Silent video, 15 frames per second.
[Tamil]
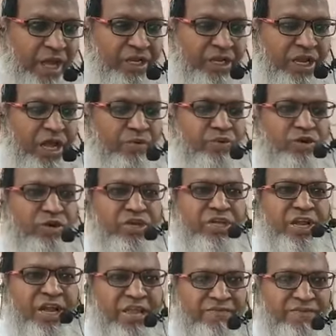அல்லாவுக்கு
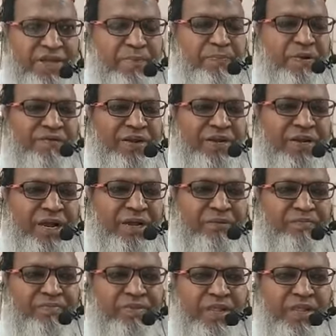இணை வைப்பவர்கள்